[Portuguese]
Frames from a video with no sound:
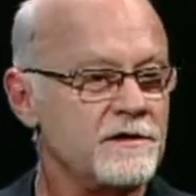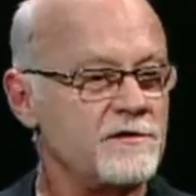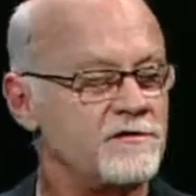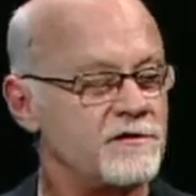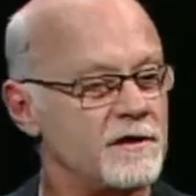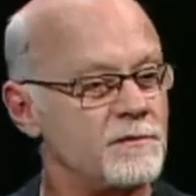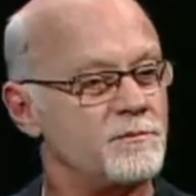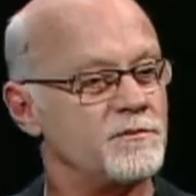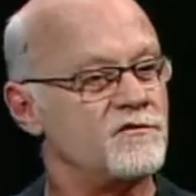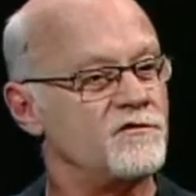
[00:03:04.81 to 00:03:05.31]

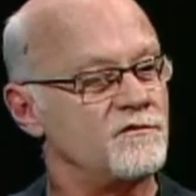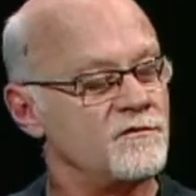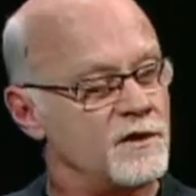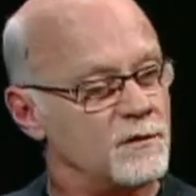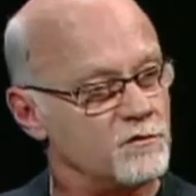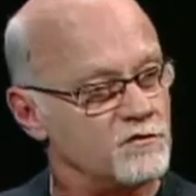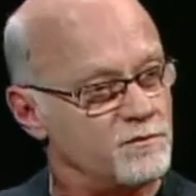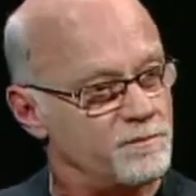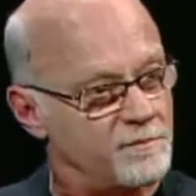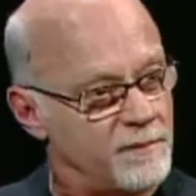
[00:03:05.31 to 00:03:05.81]
e sempre
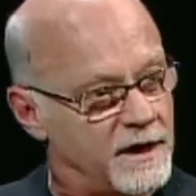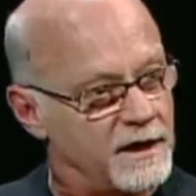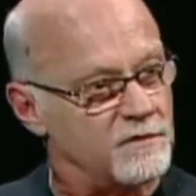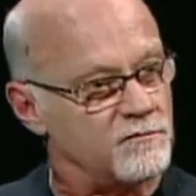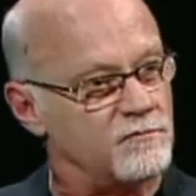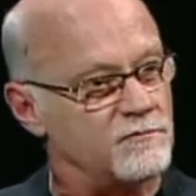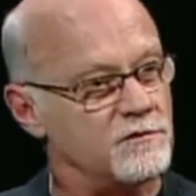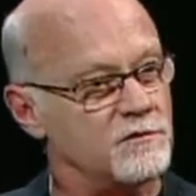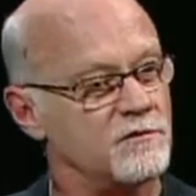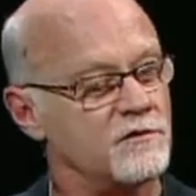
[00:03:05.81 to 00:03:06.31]
tivemos
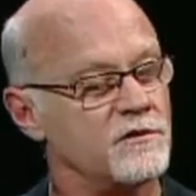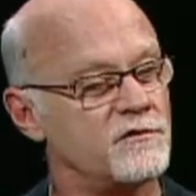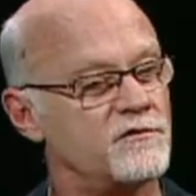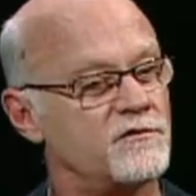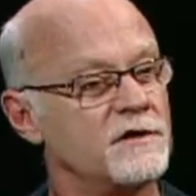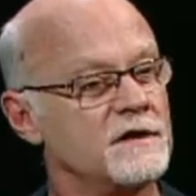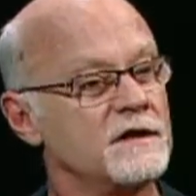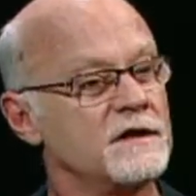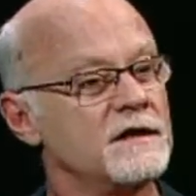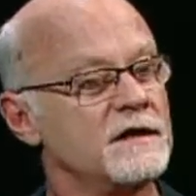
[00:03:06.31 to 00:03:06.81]
perto de
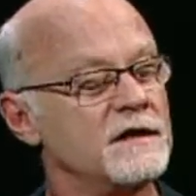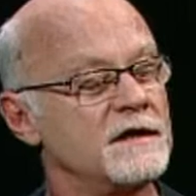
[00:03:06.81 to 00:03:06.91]
nós